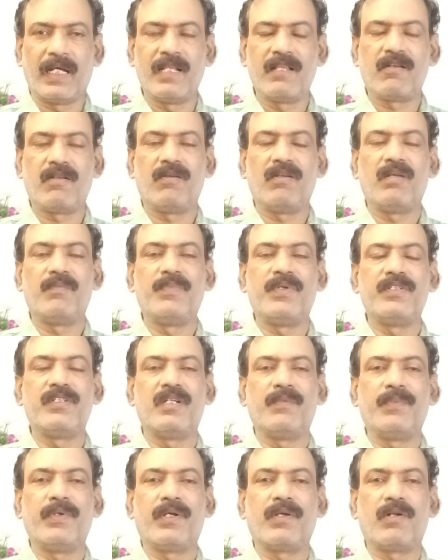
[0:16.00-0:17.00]
కేంద్రంలో
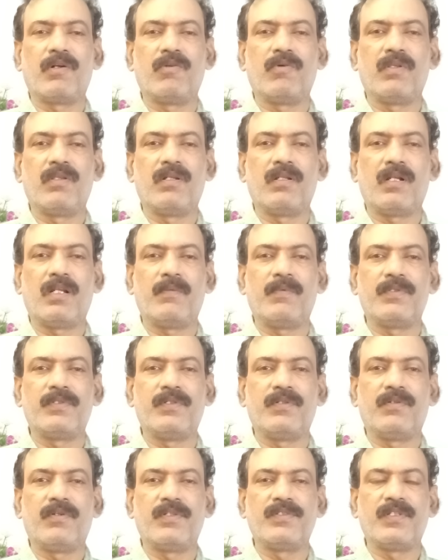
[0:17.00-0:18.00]
బీజేపీకి రెండు వందల నలభై
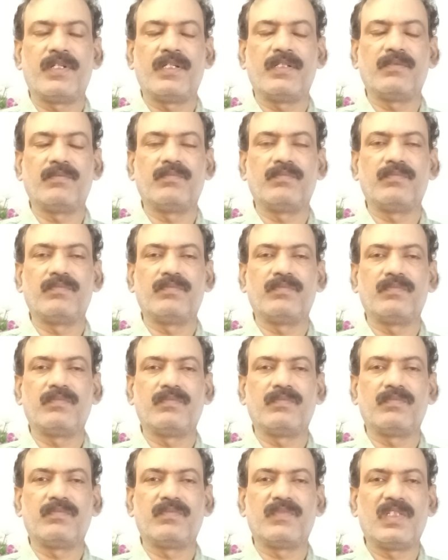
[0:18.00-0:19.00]
సీట్లు వచ్చాయి
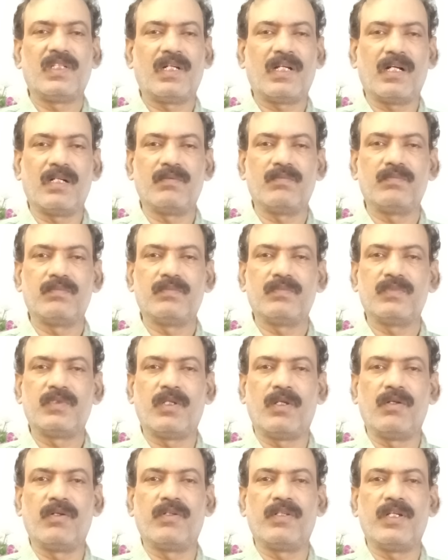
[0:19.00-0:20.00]
ఇక
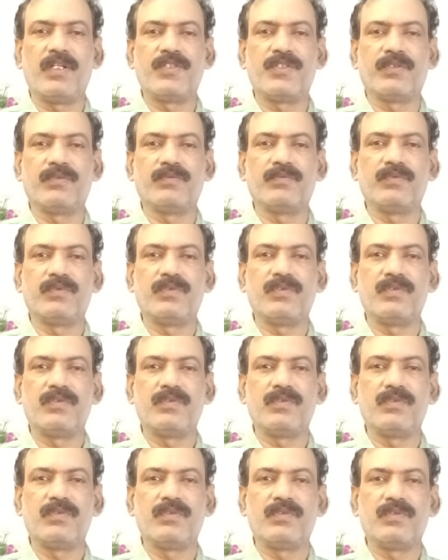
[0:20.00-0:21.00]
తెలుగుదేశం
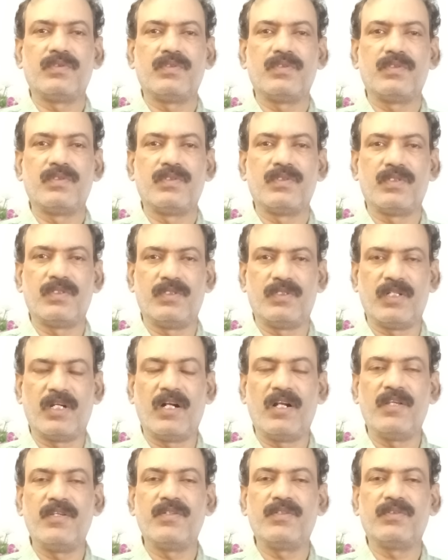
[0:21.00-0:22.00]

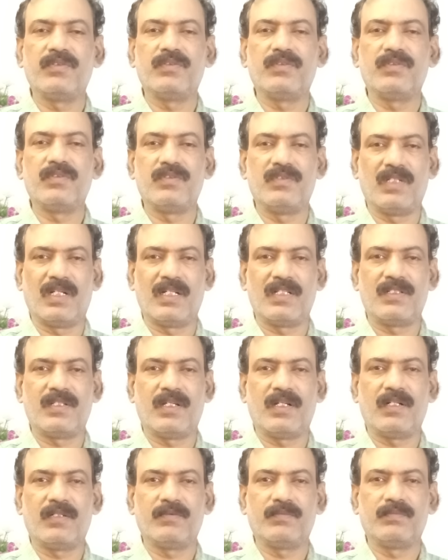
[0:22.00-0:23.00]
జేడియు
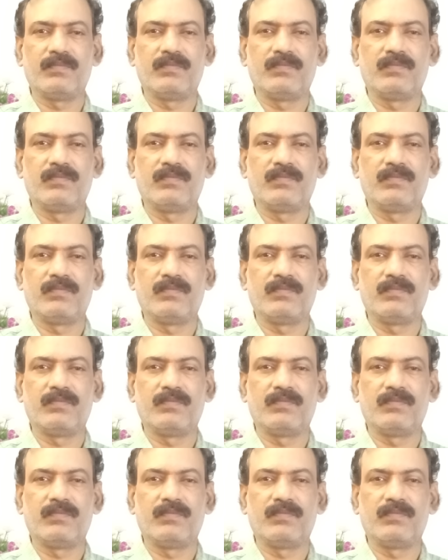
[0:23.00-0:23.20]
జనసేన